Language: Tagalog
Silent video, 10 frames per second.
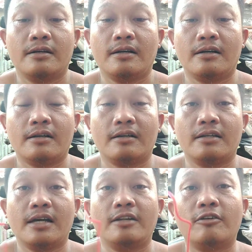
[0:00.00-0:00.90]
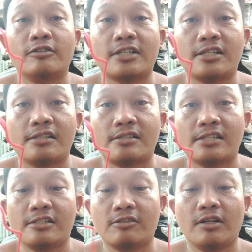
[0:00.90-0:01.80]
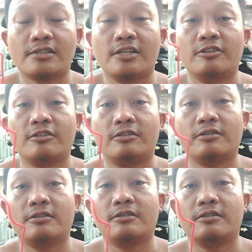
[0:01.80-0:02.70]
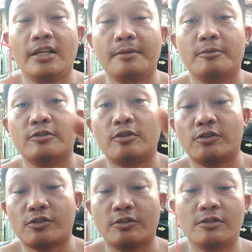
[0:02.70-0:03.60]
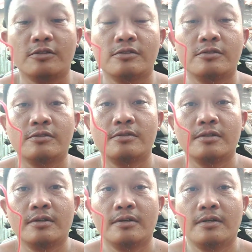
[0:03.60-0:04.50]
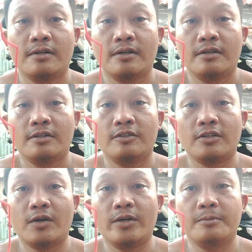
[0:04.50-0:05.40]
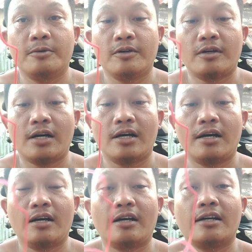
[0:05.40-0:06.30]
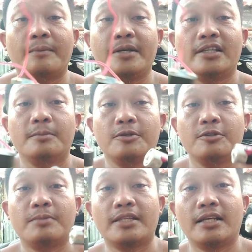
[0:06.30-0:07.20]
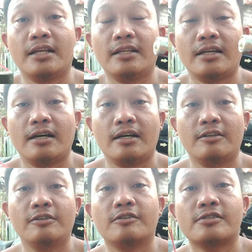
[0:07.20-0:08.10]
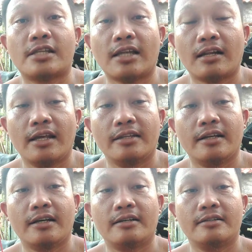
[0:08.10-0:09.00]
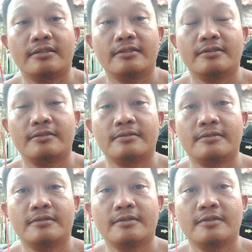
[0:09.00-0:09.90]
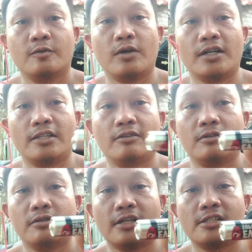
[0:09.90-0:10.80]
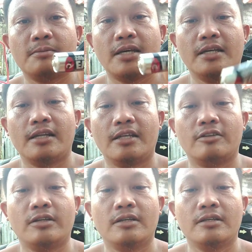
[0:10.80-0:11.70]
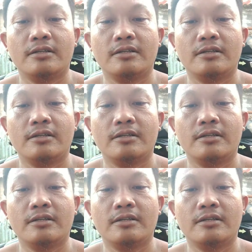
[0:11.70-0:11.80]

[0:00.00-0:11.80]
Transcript: ang iano ko suggest ko lang sa iyo lemon troso yung gawin mo uh, gamitin mo yung battery na ano yung sa tack light nga wag ito kasi mahina ito eh